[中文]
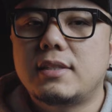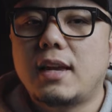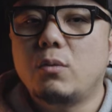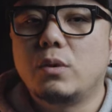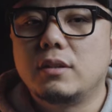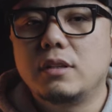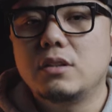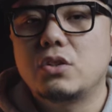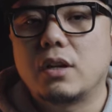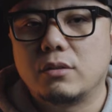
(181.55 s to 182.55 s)
在稳
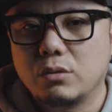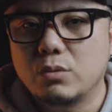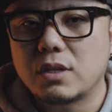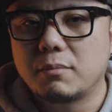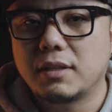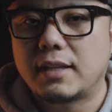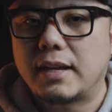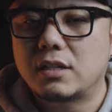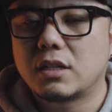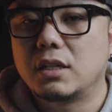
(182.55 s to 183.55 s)
定程度上面，大
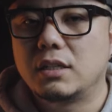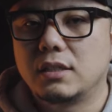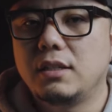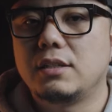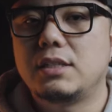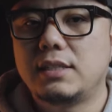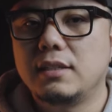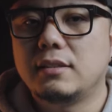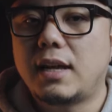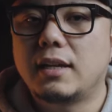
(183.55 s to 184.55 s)
家是可以
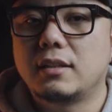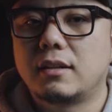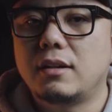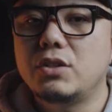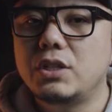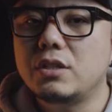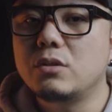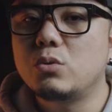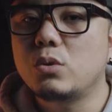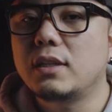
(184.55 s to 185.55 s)
信赖的。而机
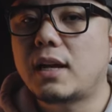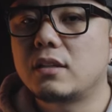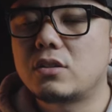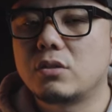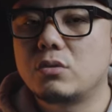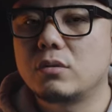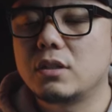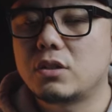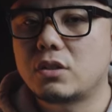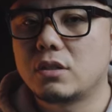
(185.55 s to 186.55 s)
身最大的承重
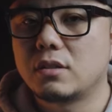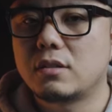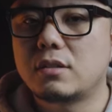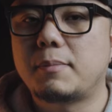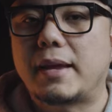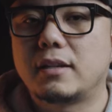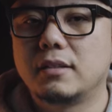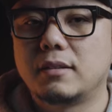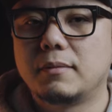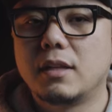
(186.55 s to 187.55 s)
呢是四百
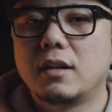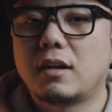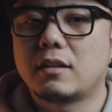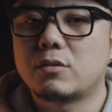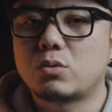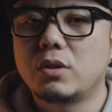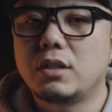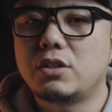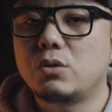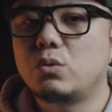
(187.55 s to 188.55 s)
克啊，那所
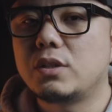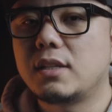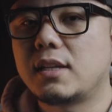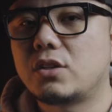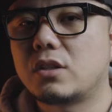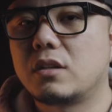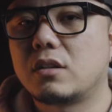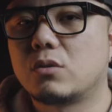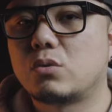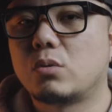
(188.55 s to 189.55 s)
以几乎现在市场
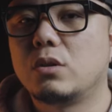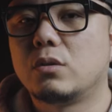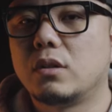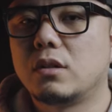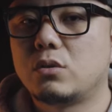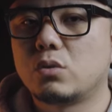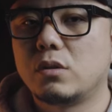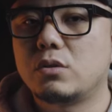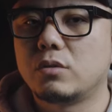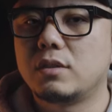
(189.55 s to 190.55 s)
上所有的主
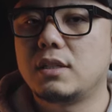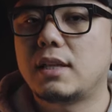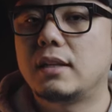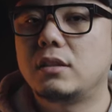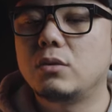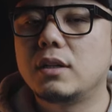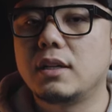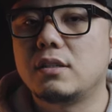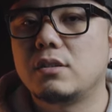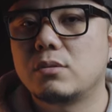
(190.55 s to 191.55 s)
流手机它都
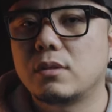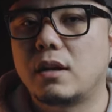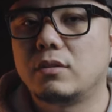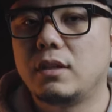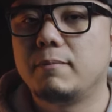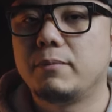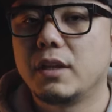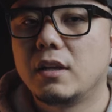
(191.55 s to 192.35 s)
可以轻松搞定，